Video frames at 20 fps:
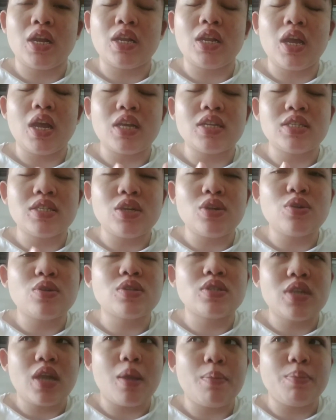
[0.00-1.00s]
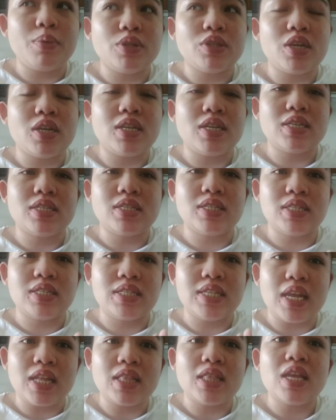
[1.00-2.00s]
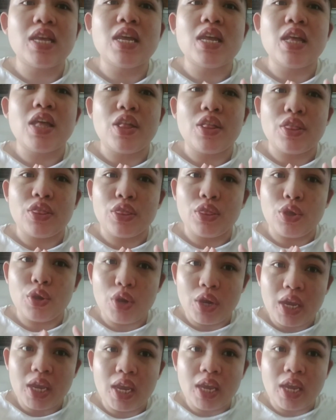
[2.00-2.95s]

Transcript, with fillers: naka-xerox copy siya ng set 3.